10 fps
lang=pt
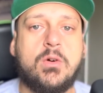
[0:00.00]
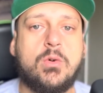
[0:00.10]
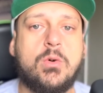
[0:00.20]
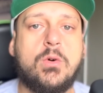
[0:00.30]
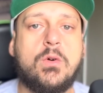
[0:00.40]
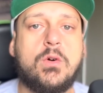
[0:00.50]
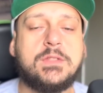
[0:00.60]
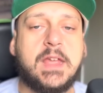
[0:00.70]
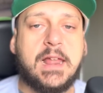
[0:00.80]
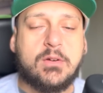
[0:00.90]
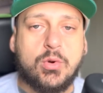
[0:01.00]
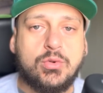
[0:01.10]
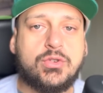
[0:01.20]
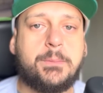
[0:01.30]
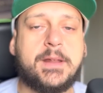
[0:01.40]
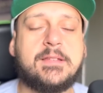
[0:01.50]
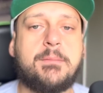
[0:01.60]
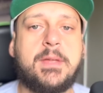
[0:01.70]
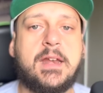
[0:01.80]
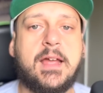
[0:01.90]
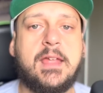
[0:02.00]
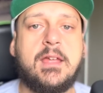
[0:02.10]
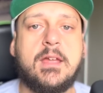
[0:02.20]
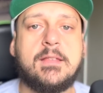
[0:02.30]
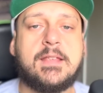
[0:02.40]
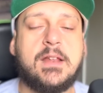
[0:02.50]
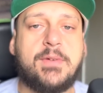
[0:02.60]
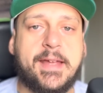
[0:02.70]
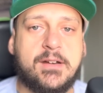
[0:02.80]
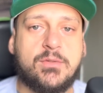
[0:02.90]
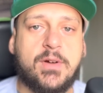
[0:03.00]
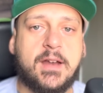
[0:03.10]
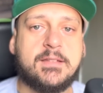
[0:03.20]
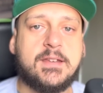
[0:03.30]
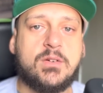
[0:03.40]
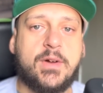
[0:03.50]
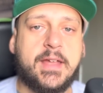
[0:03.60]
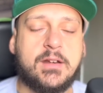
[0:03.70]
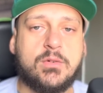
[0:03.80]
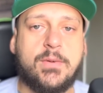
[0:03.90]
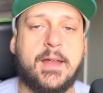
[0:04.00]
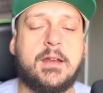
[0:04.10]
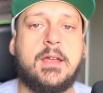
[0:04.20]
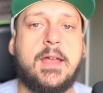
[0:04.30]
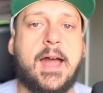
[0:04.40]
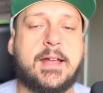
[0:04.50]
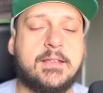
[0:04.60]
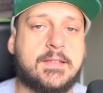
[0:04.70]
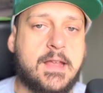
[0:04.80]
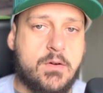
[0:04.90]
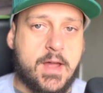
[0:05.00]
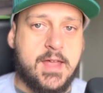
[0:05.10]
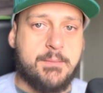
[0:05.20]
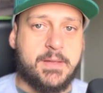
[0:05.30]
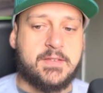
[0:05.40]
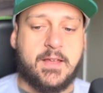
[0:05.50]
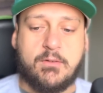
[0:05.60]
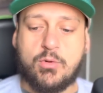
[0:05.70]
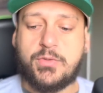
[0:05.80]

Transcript: o De La Cruz para saber aí se ele vai renovar, se não vai renovar. A questão aí, rapaziada, o